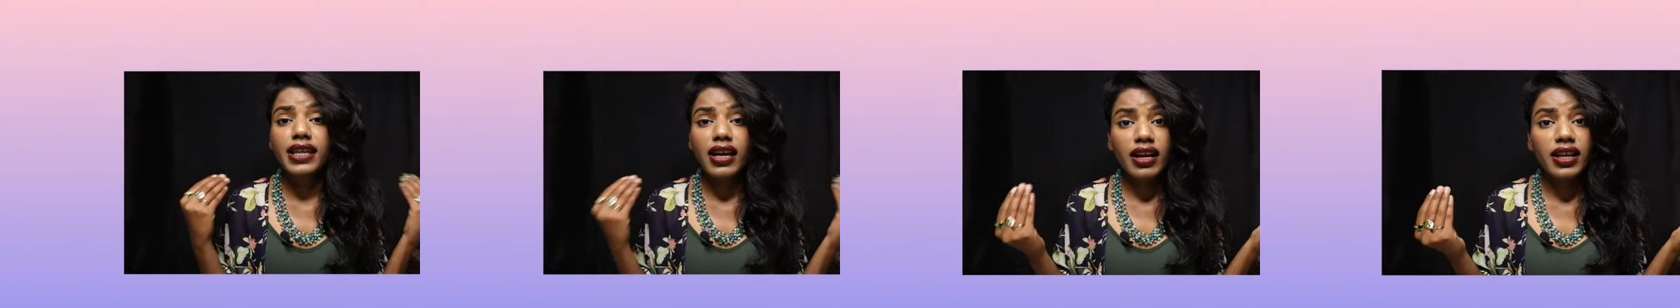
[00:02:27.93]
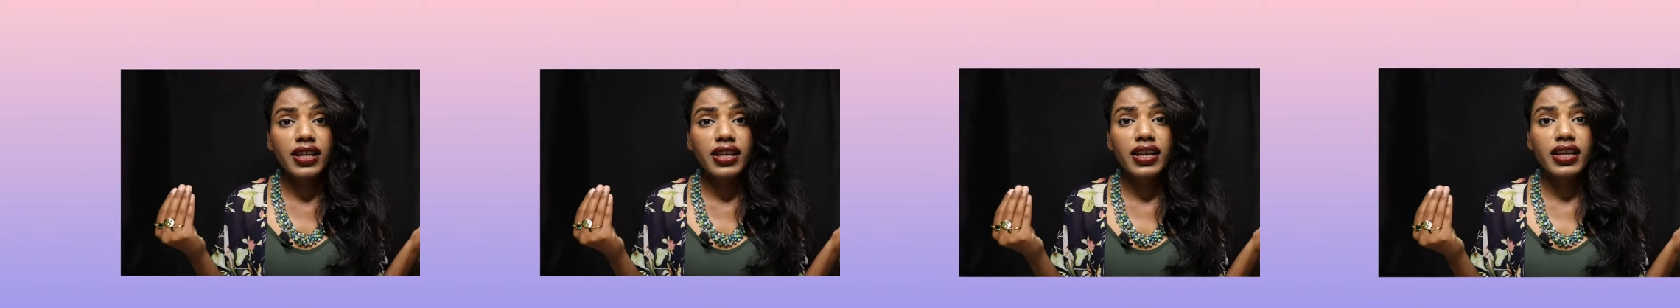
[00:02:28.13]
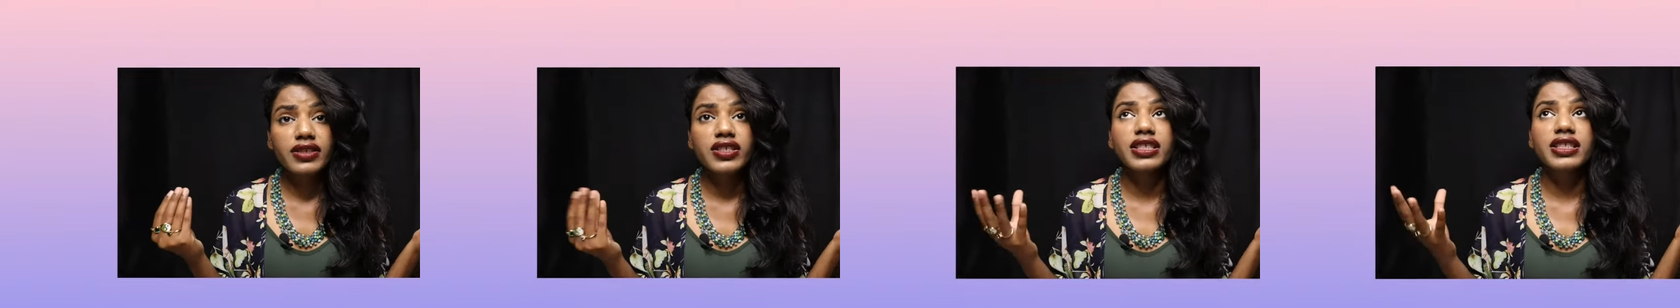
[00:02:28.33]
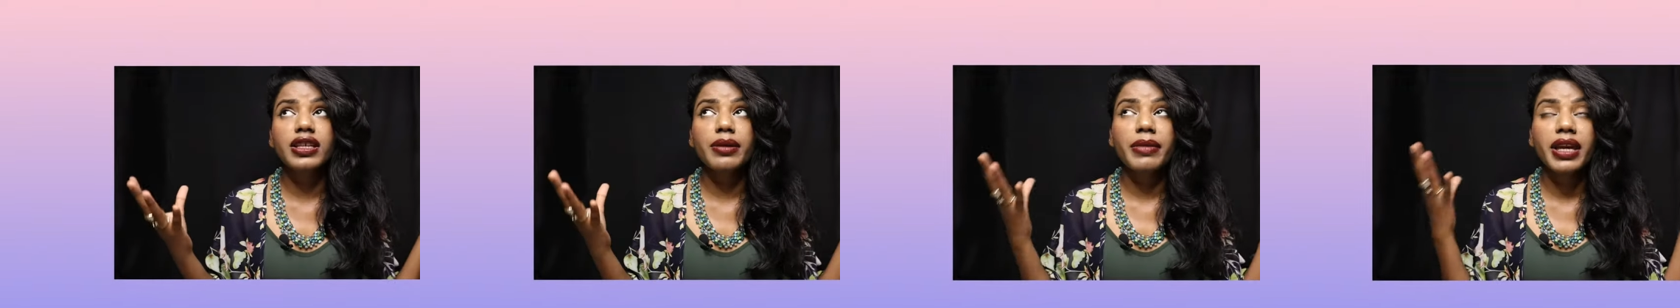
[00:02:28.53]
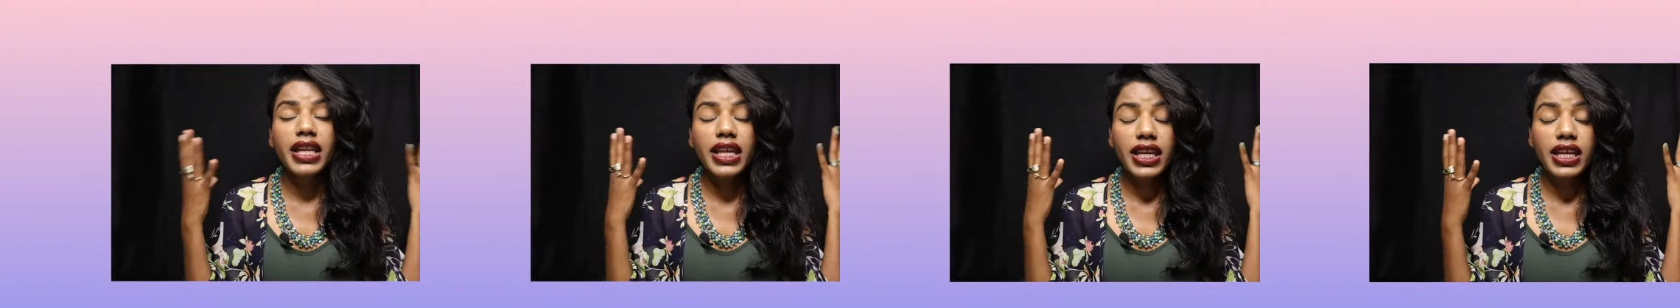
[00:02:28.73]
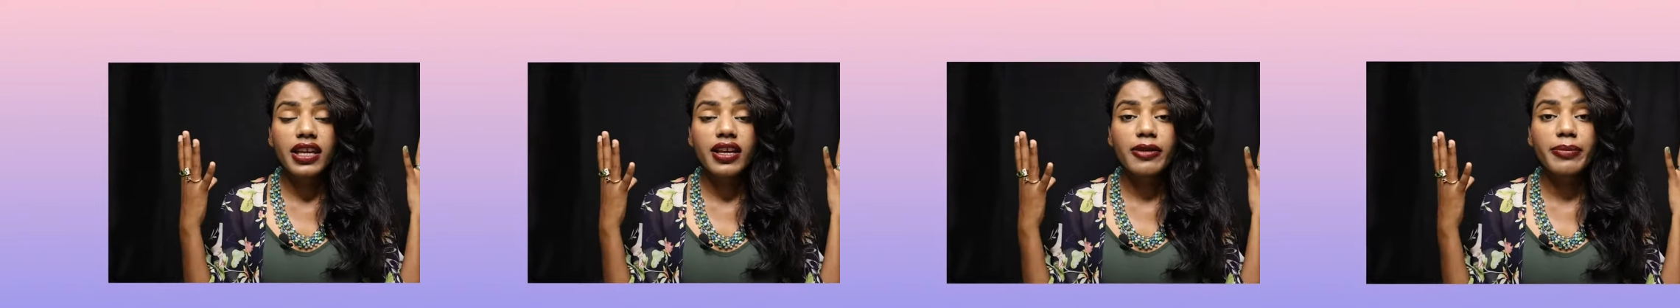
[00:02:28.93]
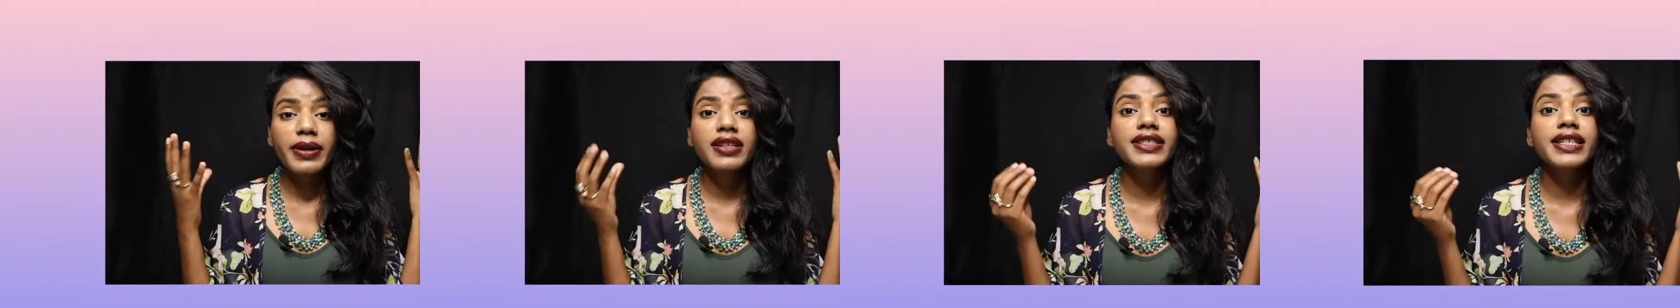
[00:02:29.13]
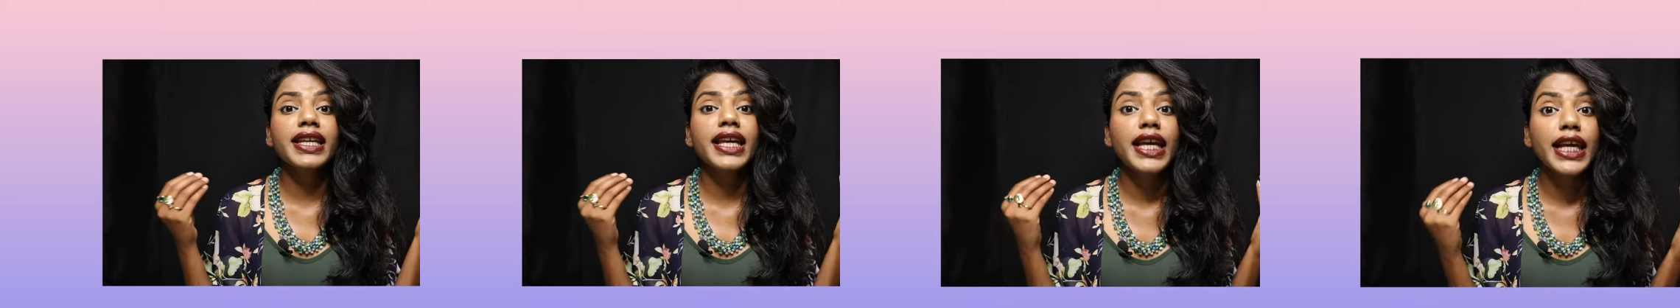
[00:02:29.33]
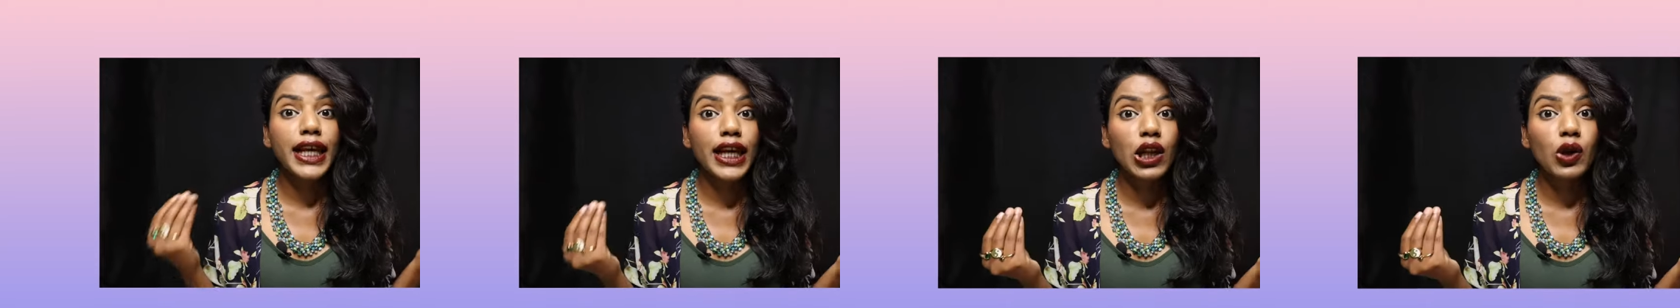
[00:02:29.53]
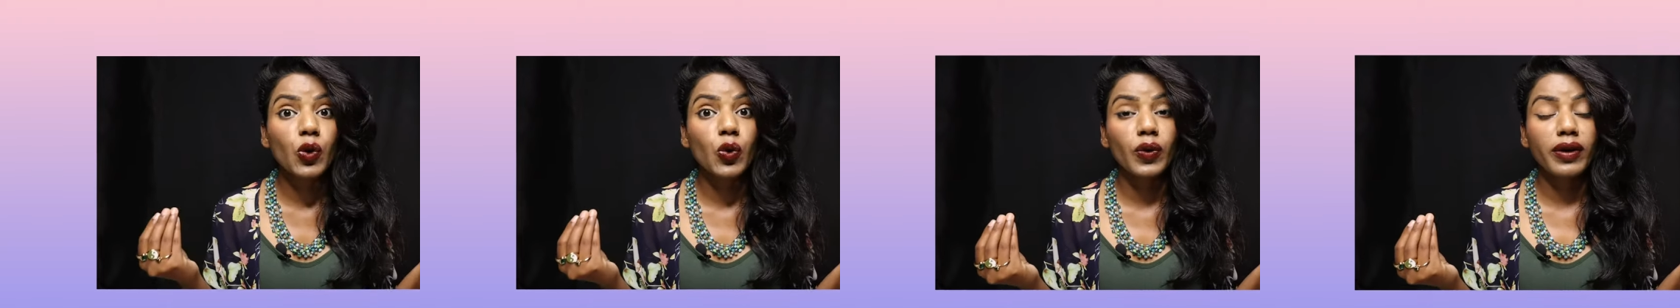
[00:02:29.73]
क्या किया जिससे मेरी ईयर पियर्सिंग
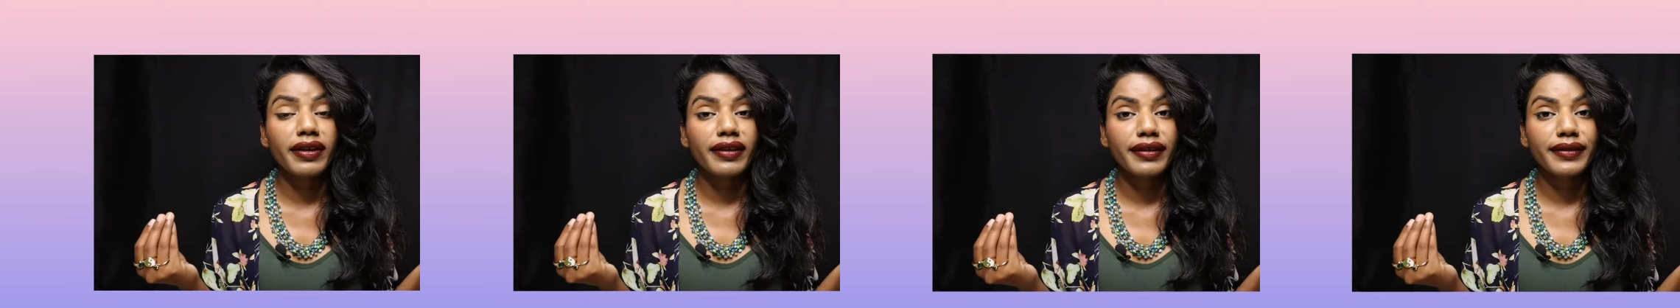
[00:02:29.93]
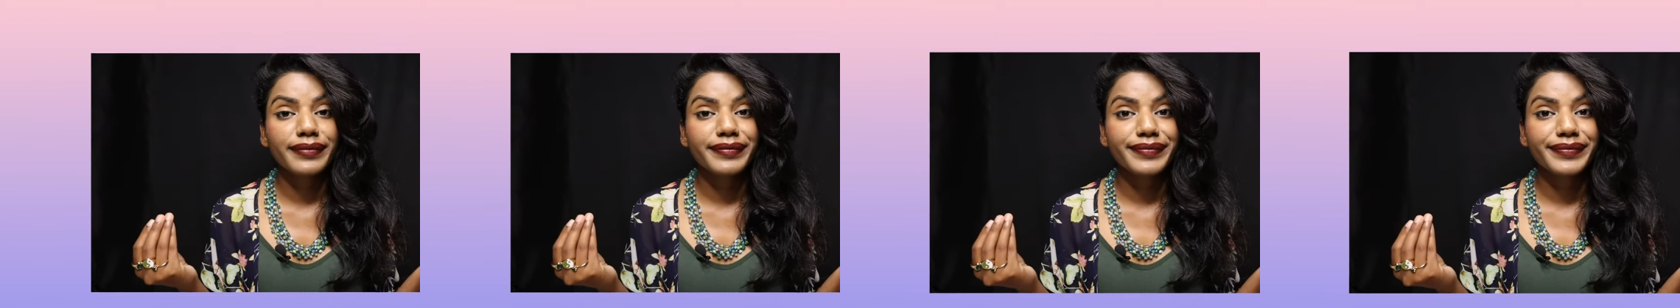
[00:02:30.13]
हील हो गई